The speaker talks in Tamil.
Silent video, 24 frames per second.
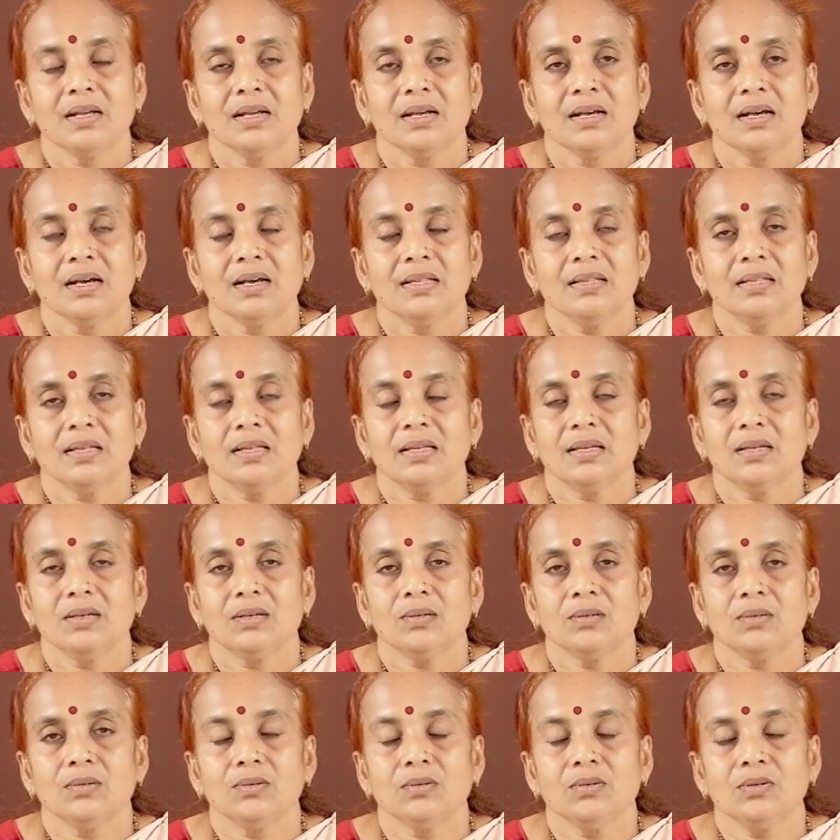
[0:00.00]
அந்த
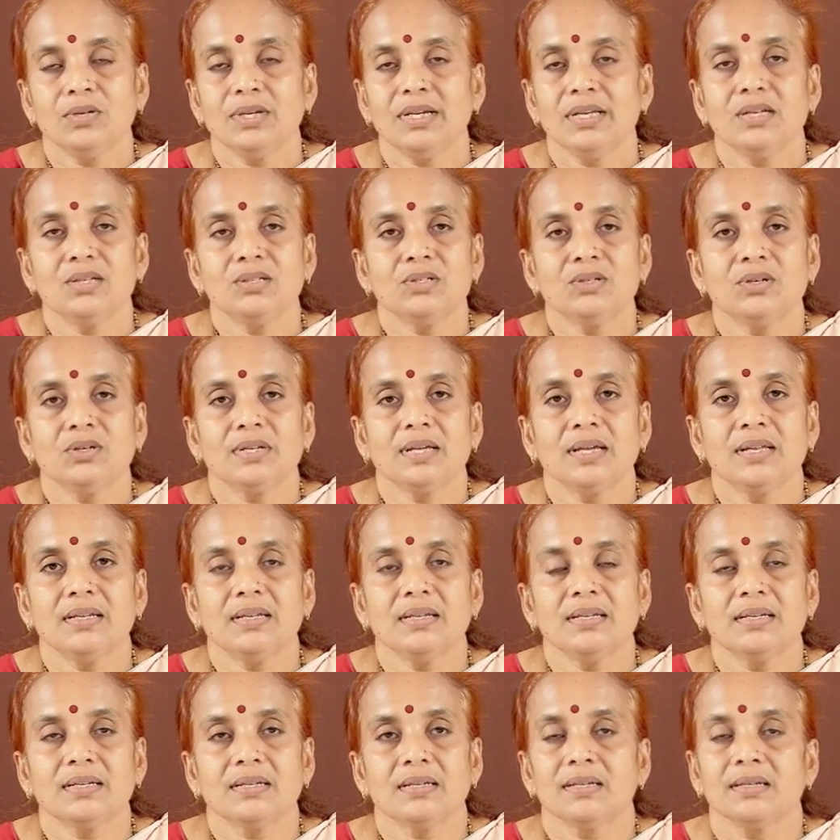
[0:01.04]
குரு என்ன சொல்கிறாரு
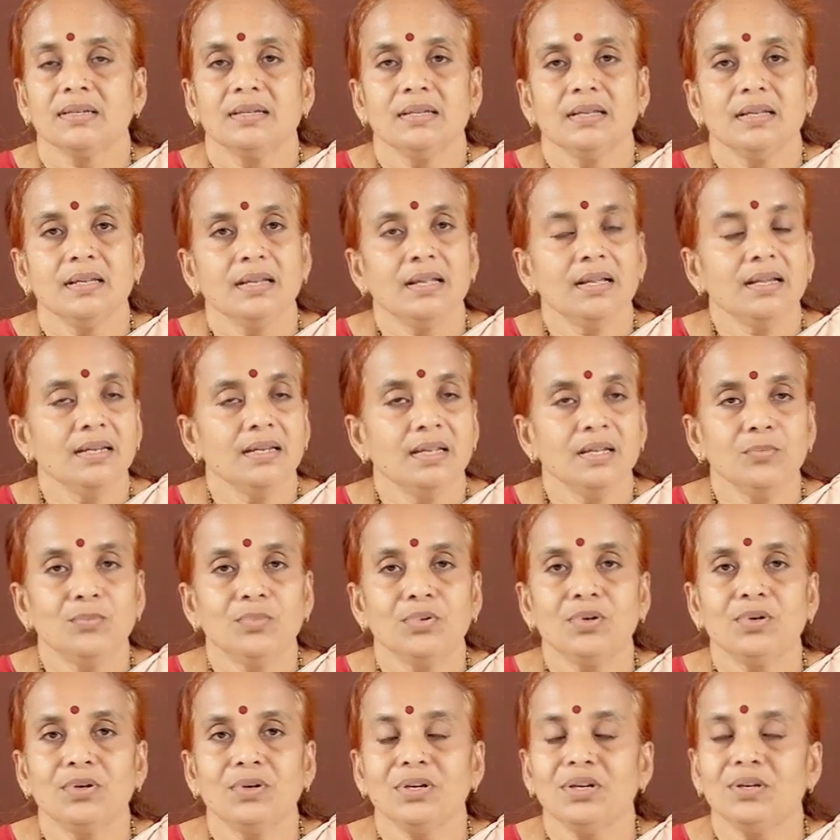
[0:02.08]
இல்லை நீ
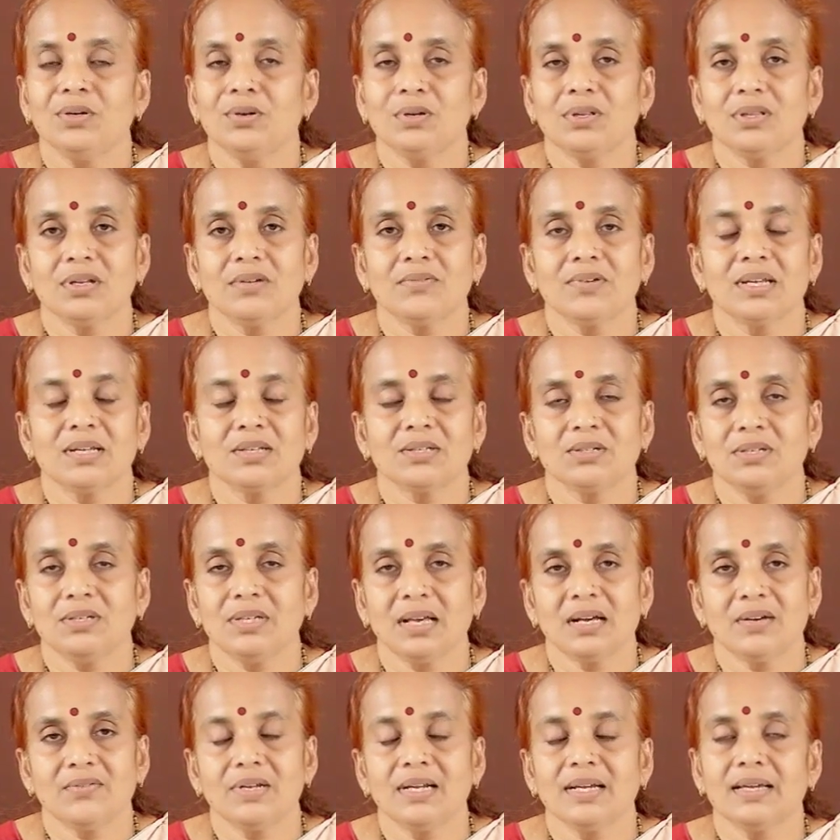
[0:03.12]
போ இன்னொருத்தர் வர சொல்லி
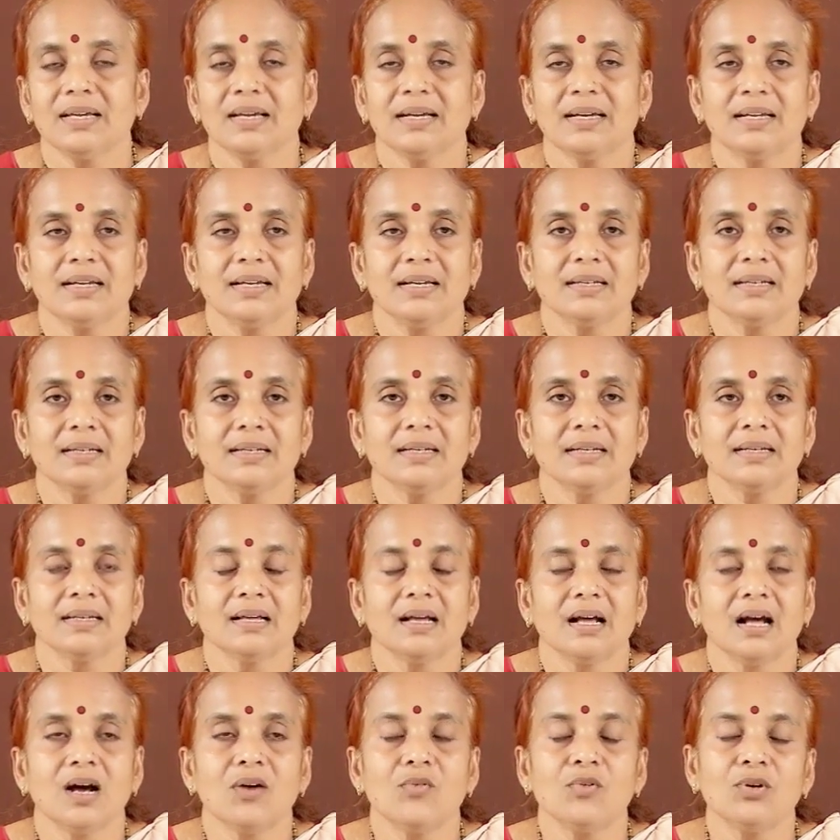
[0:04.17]
அவரை கேட்குறாரு
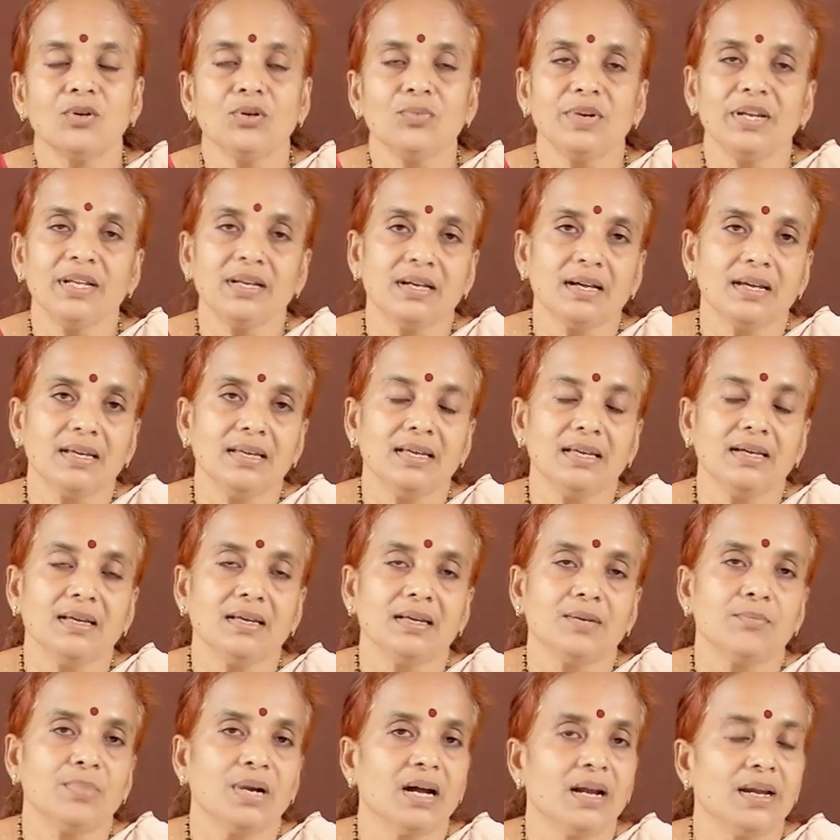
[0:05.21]
அவரும் இப்படி கையை
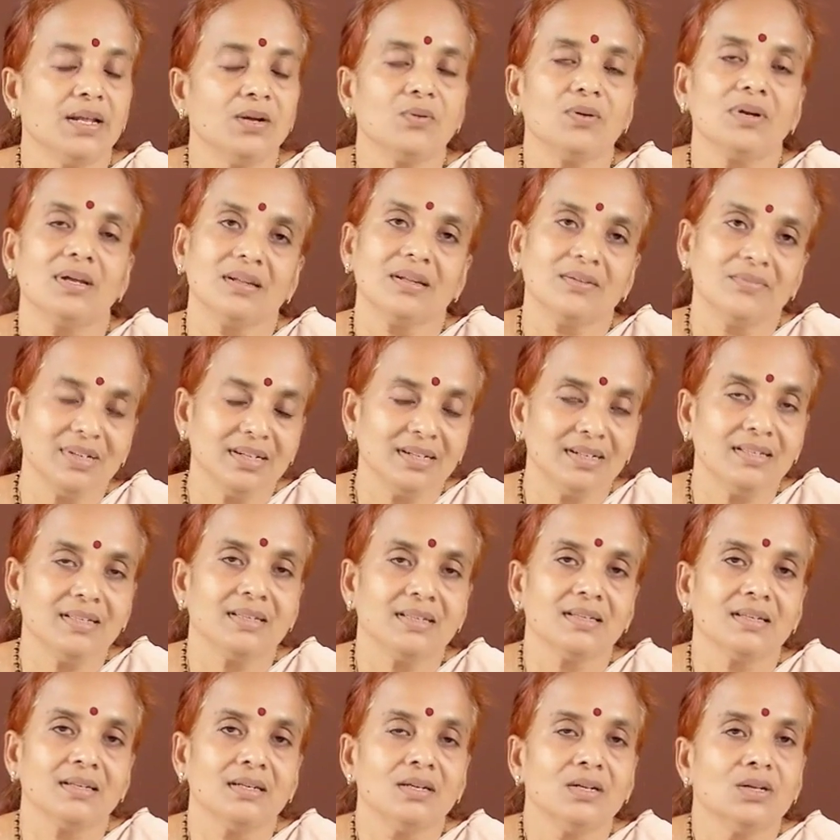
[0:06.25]
பானைக்குள்ளார விட்டு
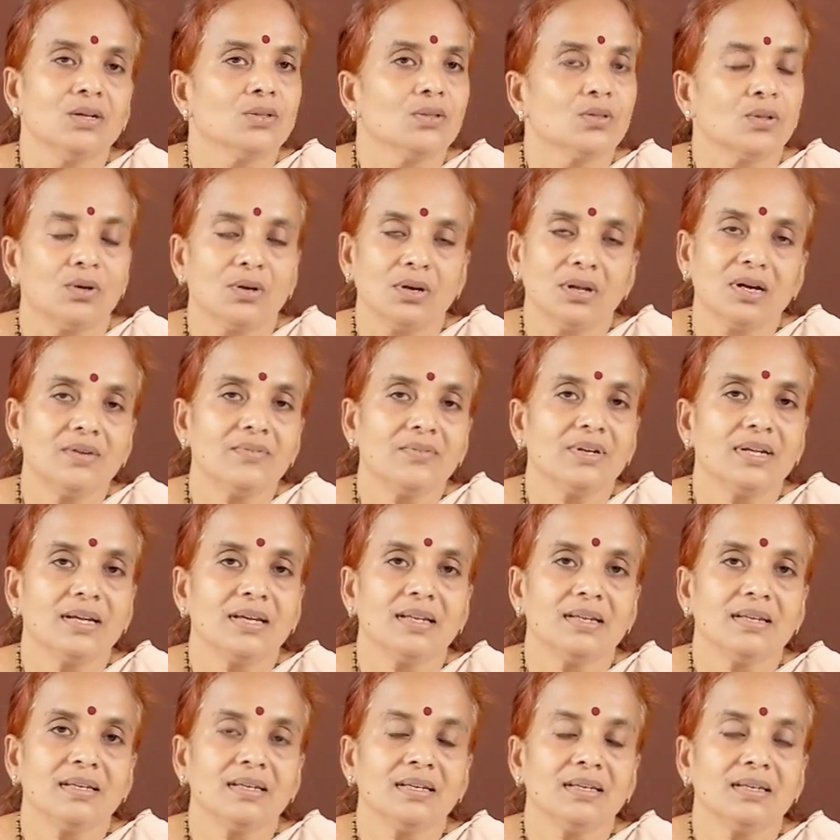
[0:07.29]

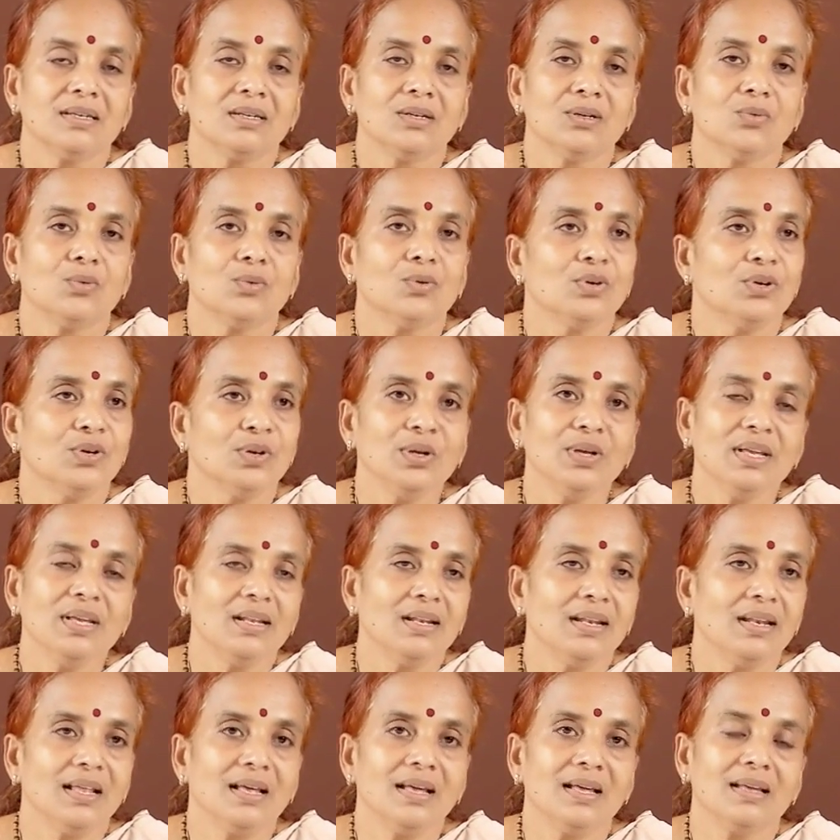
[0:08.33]
தொலாவுறாரு ஒன்றும்
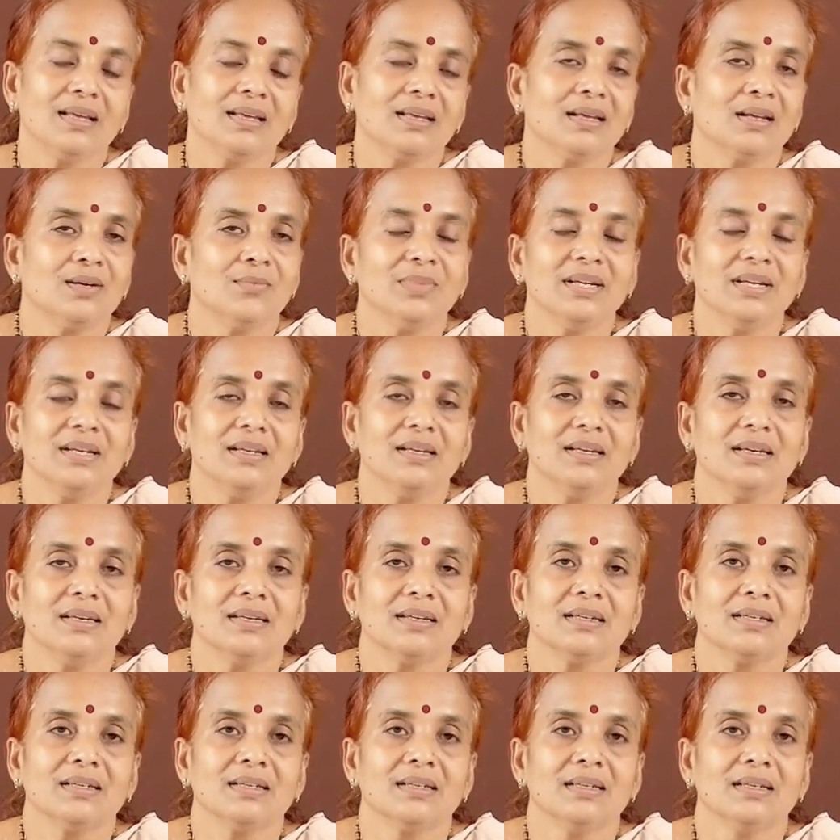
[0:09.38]
இல்லை அப்படின்னாரு
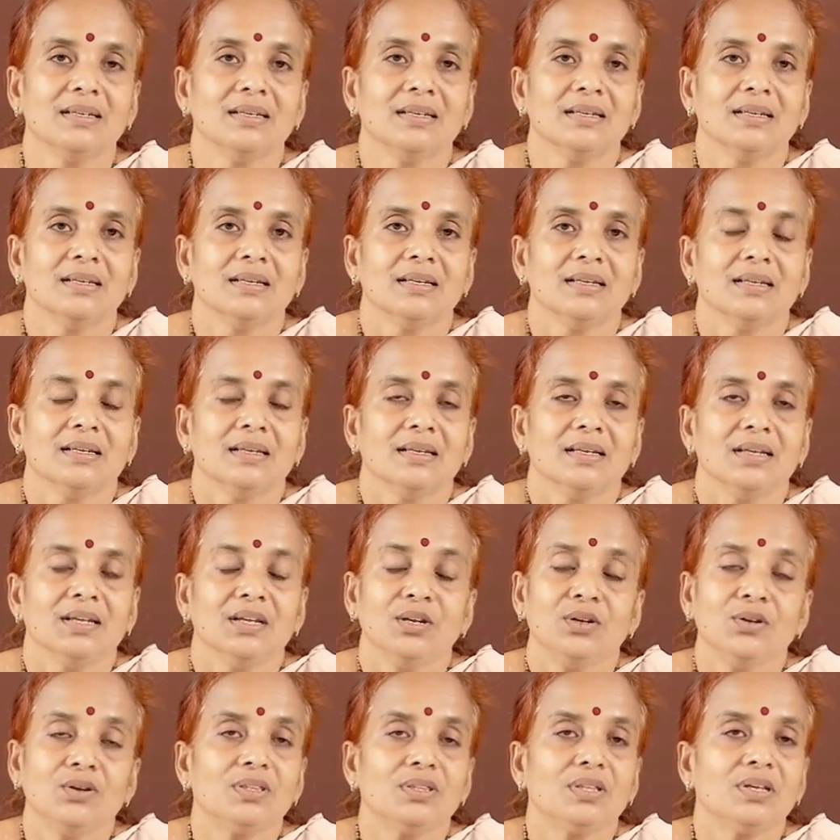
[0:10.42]

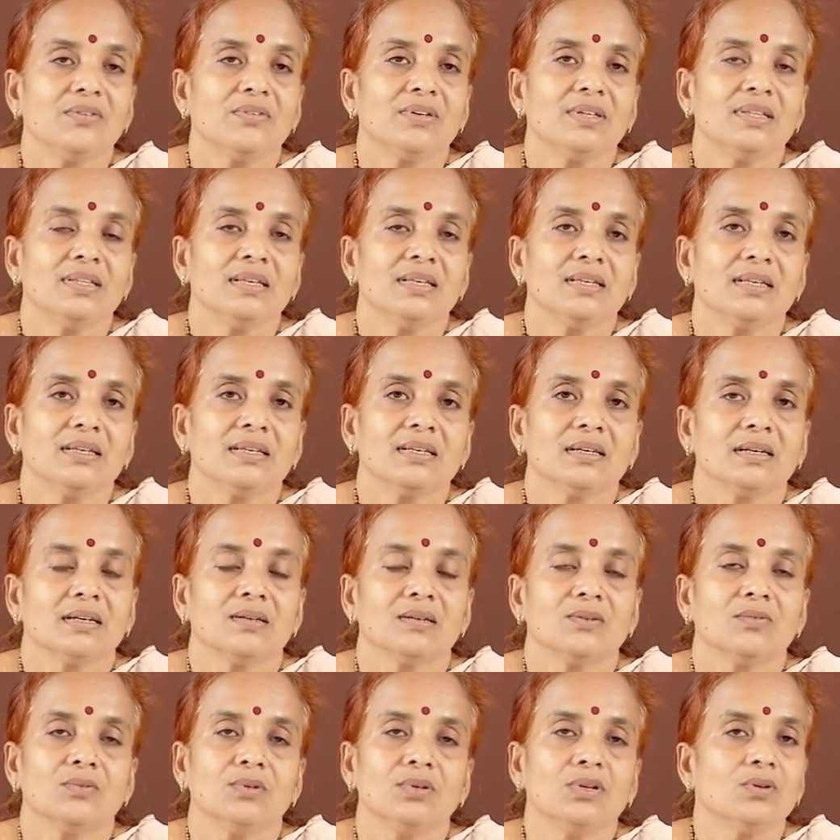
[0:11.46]
இன்னொருத்தர் வந்து
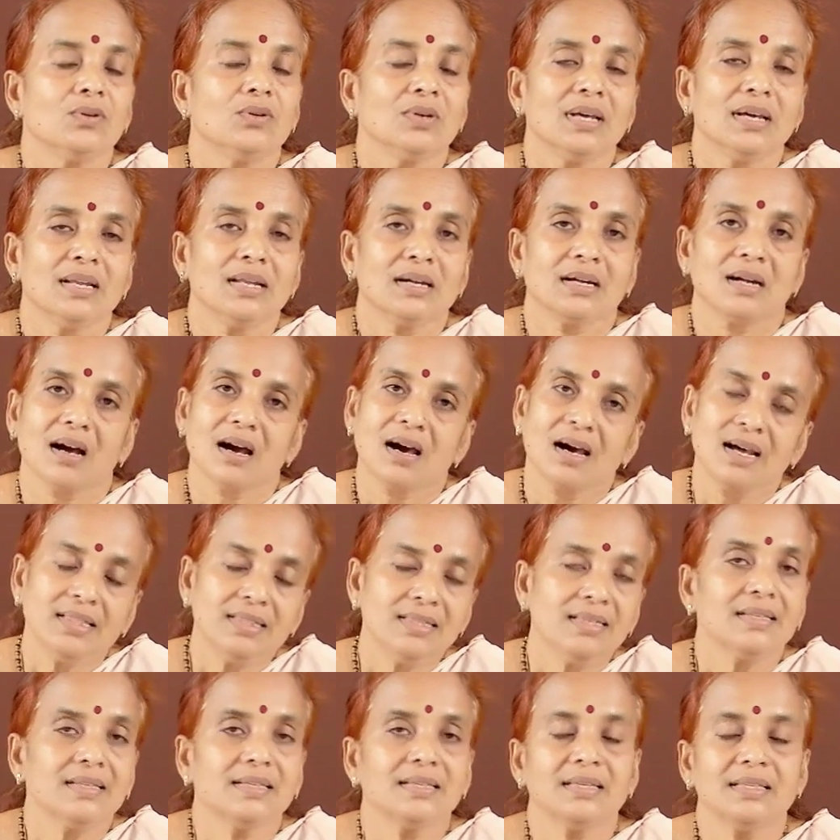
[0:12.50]
உள்ளுக்குள்ளார காற்று
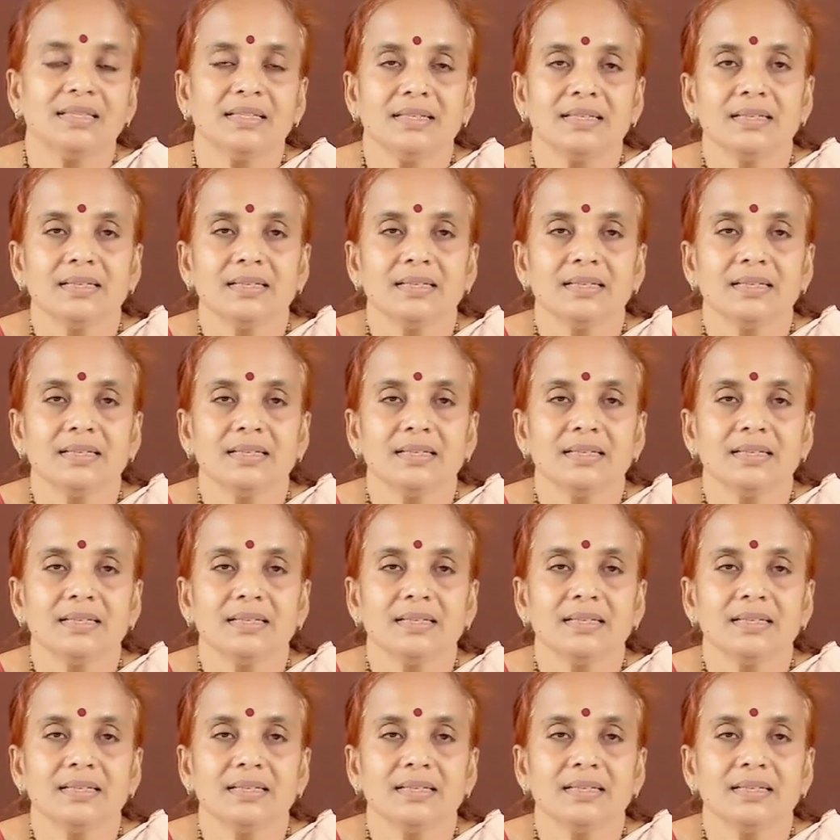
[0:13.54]
இருக்குது